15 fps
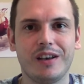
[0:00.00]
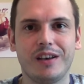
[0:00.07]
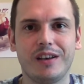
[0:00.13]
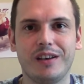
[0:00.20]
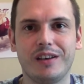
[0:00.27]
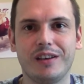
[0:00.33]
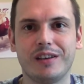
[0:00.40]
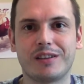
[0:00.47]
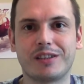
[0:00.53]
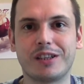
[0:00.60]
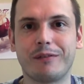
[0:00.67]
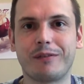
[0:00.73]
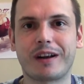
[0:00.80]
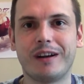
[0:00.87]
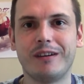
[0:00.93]
э,
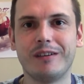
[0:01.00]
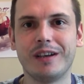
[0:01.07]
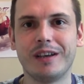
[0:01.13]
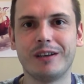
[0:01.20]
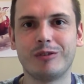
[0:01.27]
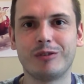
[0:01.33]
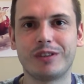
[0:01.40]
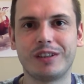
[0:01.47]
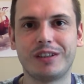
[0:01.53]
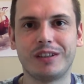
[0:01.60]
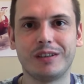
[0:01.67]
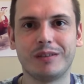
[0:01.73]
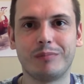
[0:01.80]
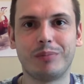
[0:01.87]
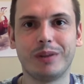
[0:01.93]
цифровые вот
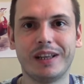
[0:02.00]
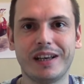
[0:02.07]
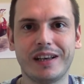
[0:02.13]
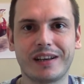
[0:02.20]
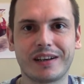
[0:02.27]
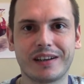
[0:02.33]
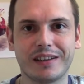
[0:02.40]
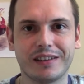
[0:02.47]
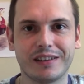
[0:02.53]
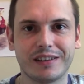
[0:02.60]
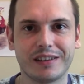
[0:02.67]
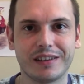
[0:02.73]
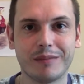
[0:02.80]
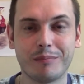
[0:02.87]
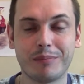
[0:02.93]
эти плееры
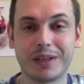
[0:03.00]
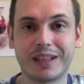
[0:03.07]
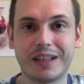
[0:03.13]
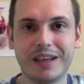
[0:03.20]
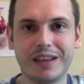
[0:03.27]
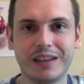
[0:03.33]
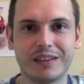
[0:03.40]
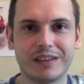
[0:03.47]
MP3.